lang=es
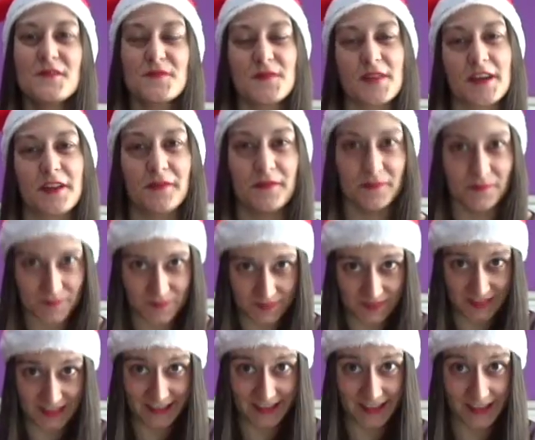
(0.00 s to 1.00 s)
Bueno,
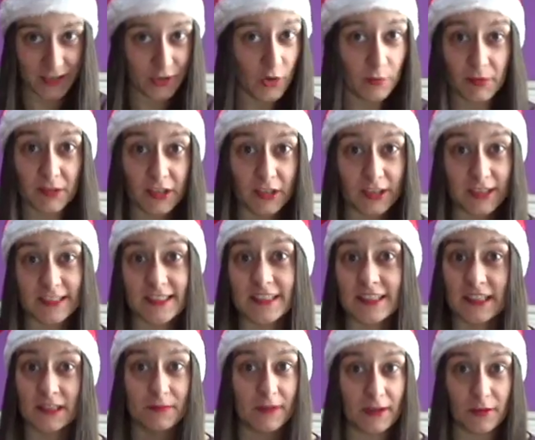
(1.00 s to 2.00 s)
no he podido
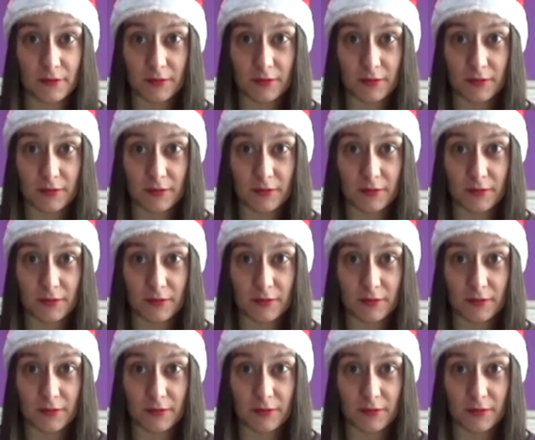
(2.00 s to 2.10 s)
resistirme,